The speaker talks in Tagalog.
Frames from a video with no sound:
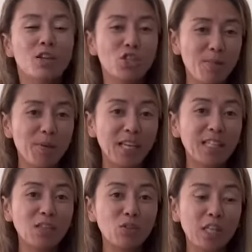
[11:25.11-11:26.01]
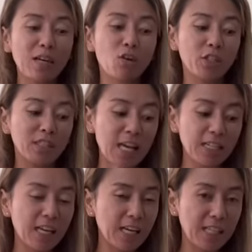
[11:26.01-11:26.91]
Siyempre, nandito rin ang
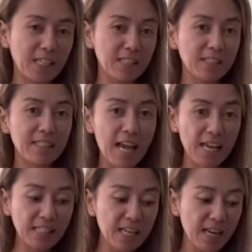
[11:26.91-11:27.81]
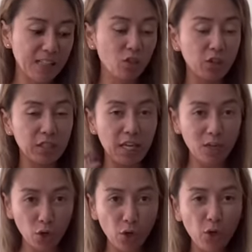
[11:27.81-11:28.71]
contact ng kanyang dad at
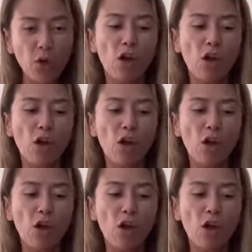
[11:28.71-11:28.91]
contact ko